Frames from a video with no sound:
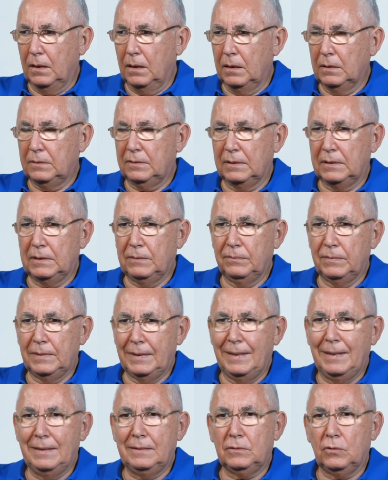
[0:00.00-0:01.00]
A takımda
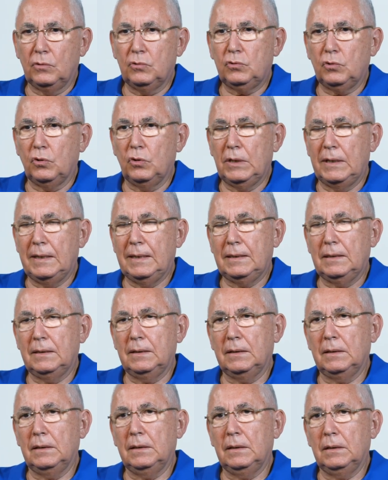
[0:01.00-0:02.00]
head coach olarak
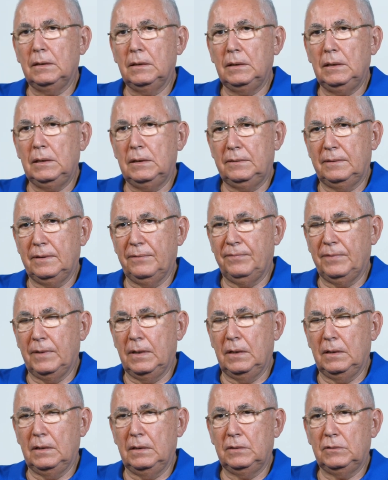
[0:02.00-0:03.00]
e, ilk
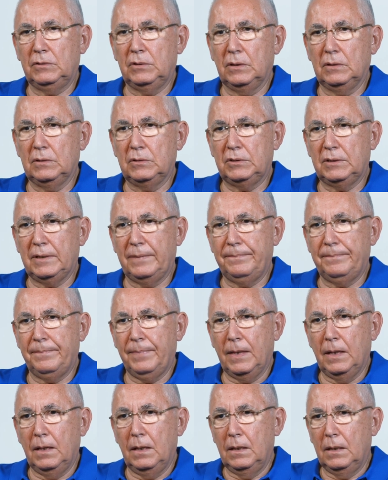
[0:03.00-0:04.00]
defa çalışacağım.
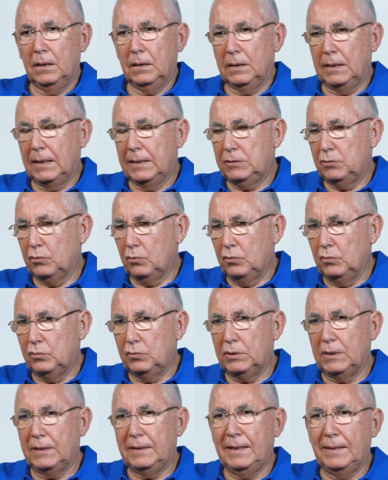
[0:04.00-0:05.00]
Gerçi
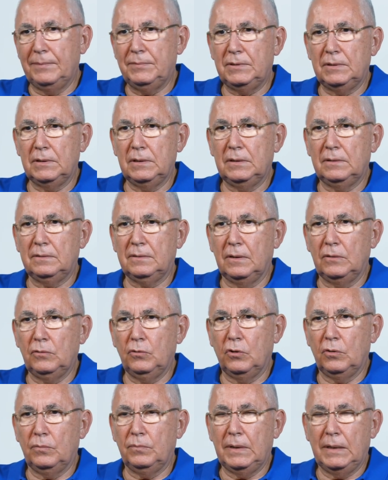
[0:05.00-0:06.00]
oyuncuların hepsi
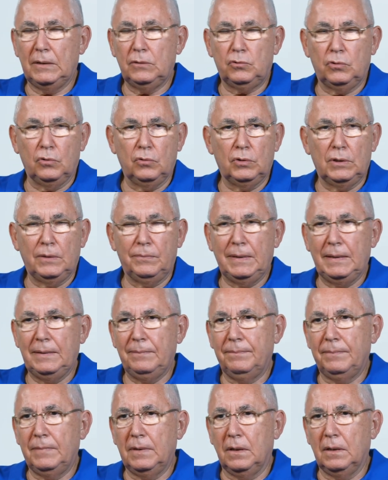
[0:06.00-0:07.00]
tanıyorum yani çoğu da
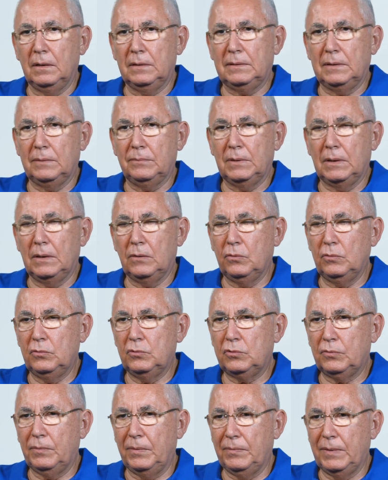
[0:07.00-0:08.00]
benim altyapıdan
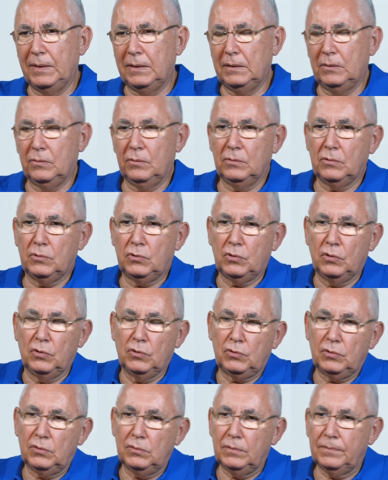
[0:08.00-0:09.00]
oyuncum ama ne olursa
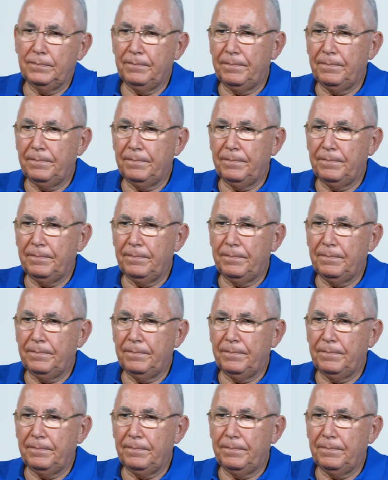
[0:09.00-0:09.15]
olsun.